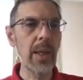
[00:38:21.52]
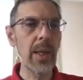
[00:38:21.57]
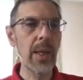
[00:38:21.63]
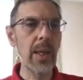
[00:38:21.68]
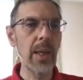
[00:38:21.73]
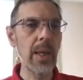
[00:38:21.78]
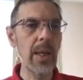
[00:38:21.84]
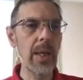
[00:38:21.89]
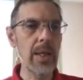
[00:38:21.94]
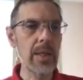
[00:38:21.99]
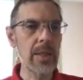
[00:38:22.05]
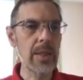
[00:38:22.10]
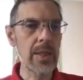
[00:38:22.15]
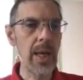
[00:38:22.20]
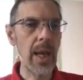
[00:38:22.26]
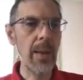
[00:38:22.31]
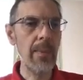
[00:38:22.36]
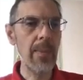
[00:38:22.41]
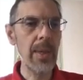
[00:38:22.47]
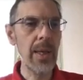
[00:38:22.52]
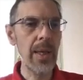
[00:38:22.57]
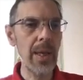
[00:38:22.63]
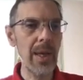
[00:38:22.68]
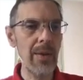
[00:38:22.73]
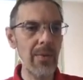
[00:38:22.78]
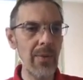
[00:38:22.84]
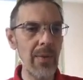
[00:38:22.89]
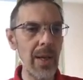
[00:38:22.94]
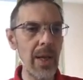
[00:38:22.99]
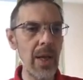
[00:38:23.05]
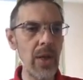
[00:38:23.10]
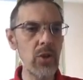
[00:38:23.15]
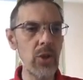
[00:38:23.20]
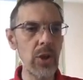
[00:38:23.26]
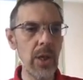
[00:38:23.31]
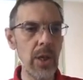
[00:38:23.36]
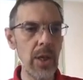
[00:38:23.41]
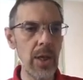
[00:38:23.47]
eh, summing,
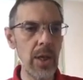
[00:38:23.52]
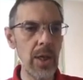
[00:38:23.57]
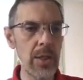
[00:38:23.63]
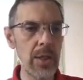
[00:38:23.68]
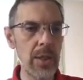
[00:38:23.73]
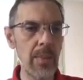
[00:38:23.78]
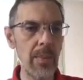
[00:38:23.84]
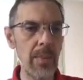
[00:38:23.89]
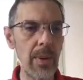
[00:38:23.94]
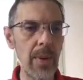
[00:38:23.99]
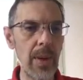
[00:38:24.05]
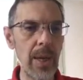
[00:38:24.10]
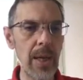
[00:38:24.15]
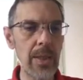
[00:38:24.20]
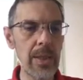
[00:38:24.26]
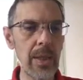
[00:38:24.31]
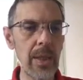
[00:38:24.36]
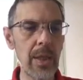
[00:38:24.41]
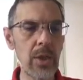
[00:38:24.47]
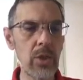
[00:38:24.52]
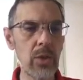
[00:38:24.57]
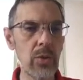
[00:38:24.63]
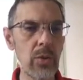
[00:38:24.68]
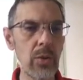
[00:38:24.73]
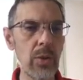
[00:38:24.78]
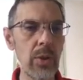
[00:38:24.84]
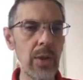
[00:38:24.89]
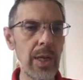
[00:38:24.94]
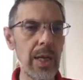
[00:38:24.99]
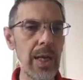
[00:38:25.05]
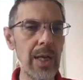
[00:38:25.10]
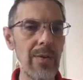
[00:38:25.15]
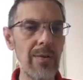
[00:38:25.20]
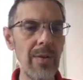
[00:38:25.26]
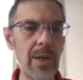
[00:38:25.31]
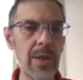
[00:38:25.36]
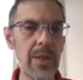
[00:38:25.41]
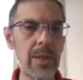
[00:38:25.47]
averaging e summarizing, che sono tre
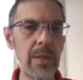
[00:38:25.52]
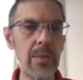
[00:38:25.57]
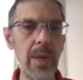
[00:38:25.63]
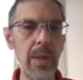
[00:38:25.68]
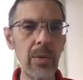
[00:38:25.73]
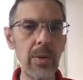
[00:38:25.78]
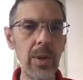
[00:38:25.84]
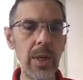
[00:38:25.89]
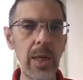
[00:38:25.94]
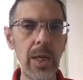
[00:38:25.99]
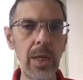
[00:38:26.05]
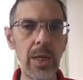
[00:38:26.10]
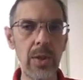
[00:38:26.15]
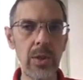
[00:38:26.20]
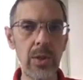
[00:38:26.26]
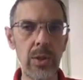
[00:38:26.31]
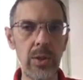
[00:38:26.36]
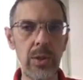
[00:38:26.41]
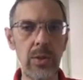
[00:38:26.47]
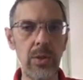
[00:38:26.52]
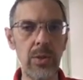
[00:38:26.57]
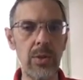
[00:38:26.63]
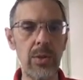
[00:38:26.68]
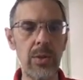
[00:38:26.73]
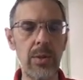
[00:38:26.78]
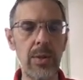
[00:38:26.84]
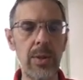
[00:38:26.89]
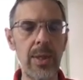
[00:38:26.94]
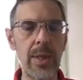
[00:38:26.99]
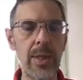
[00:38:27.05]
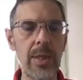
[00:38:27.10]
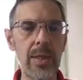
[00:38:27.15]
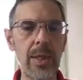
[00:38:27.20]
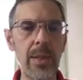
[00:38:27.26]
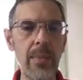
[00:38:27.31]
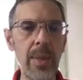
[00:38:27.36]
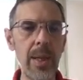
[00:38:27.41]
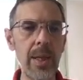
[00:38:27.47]
diversi metodi che
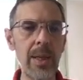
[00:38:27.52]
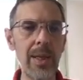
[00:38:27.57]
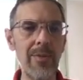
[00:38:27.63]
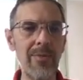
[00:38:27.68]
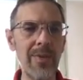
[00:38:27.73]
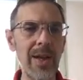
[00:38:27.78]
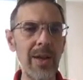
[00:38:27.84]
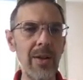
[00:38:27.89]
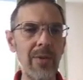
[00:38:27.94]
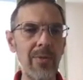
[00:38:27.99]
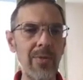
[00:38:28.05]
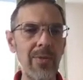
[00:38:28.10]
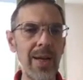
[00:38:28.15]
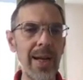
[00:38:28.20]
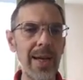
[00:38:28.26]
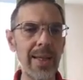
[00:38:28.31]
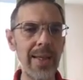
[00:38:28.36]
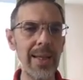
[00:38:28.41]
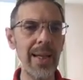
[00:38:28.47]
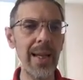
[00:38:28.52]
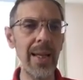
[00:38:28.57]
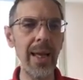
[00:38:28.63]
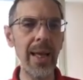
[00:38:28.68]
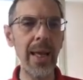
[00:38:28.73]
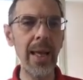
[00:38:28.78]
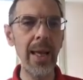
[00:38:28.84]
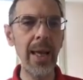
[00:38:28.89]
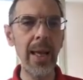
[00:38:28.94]
sostanzialmente fanno fare delle